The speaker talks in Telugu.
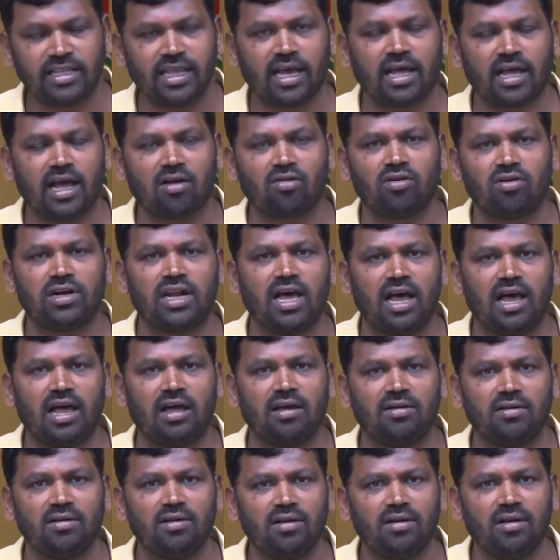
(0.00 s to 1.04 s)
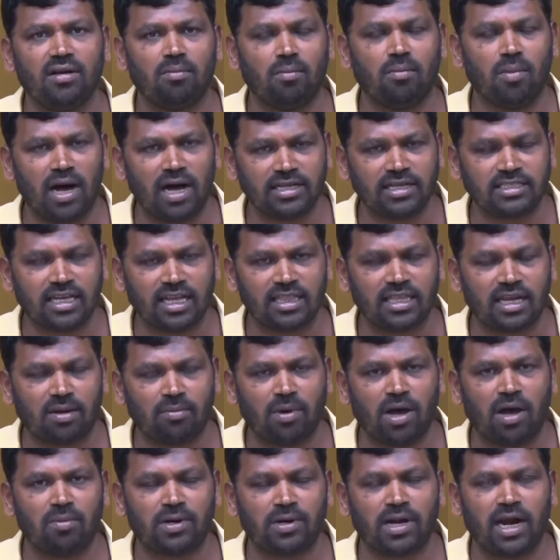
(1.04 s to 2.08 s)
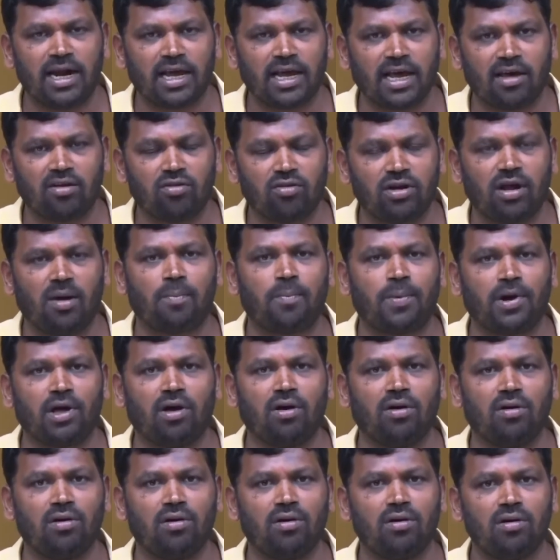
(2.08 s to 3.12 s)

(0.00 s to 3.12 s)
అంతేకాకుండా మా చంద్రబాబు నాయుడు గారు ఉన్నప్పుడు